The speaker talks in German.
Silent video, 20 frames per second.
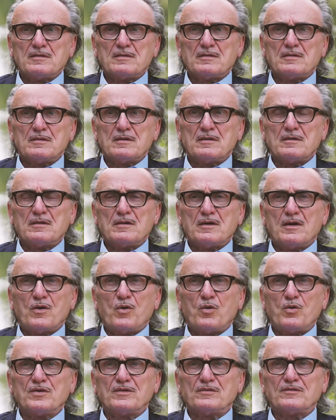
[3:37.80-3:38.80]
Äh,
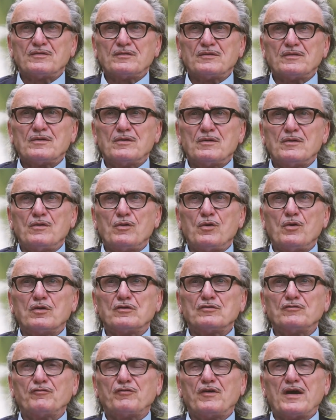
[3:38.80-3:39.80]
und
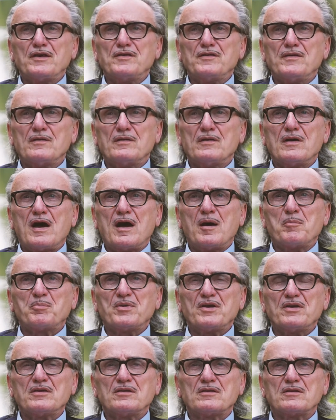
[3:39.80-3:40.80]
irgendwann habe
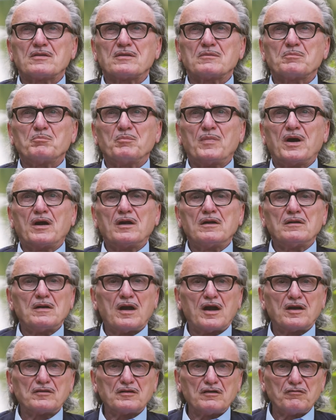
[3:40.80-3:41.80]
ich mal
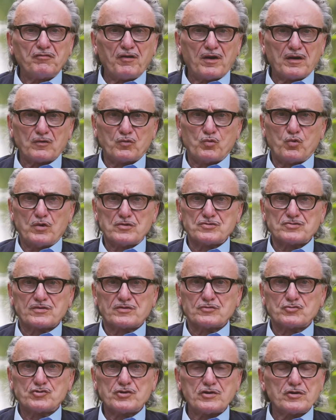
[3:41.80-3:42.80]
angefangen,
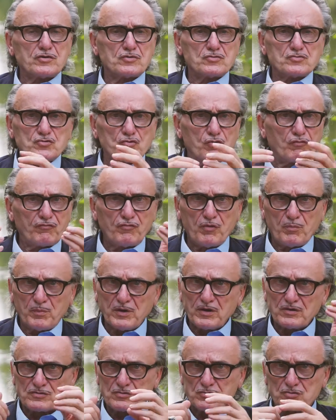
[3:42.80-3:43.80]
Kurzgeschichten so für
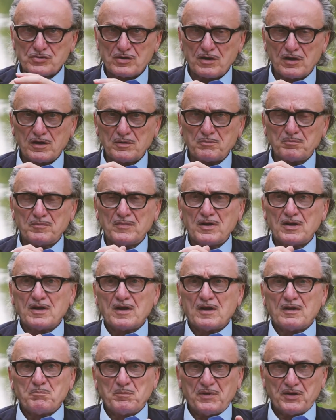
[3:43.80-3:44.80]
mich zu schreiben
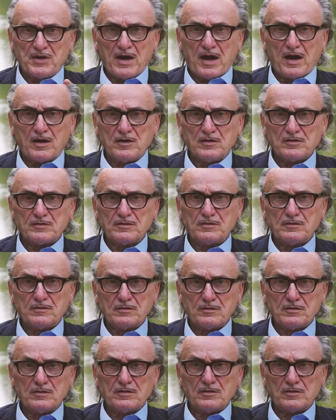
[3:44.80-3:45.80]
mit einer alten,
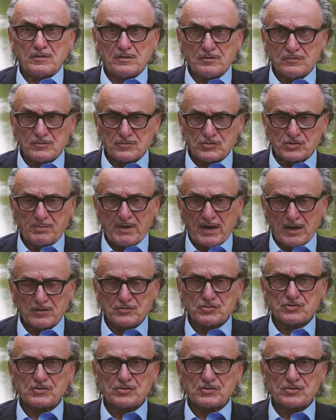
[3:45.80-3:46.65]
äh, schweren